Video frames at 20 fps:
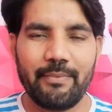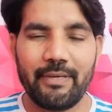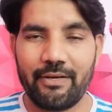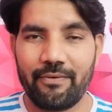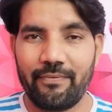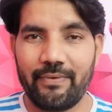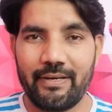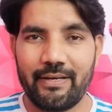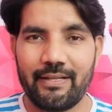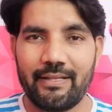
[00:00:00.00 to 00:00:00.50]
మీరు
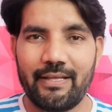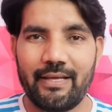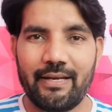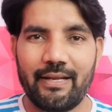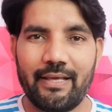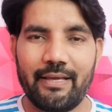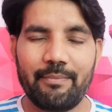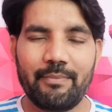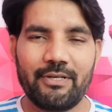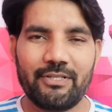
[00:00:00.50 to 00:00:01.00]

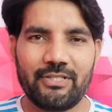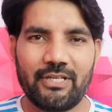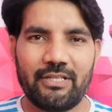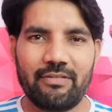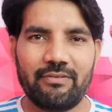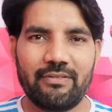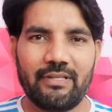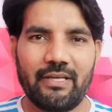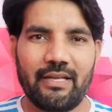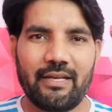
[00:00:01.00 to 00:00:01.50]
విన్నదానికి మీరు
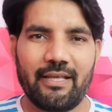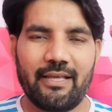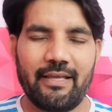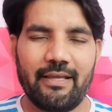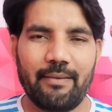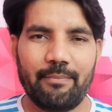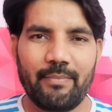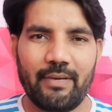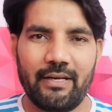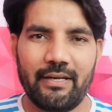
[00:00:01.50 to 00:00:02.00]
చదివిన దానికి
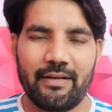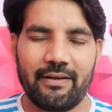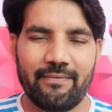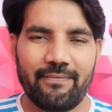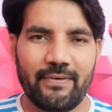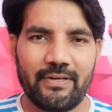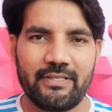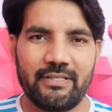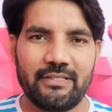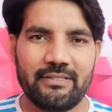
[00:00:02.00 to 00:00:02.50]
మళ్ళీ
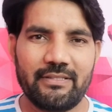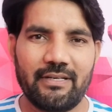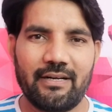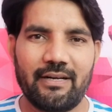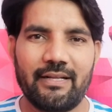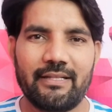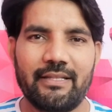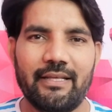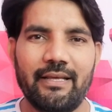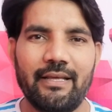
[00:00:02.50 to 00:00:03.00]
రిఫర్
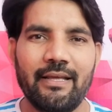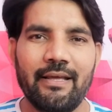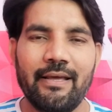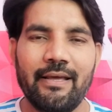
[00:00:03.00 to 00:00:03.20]
చేసినట్లయితే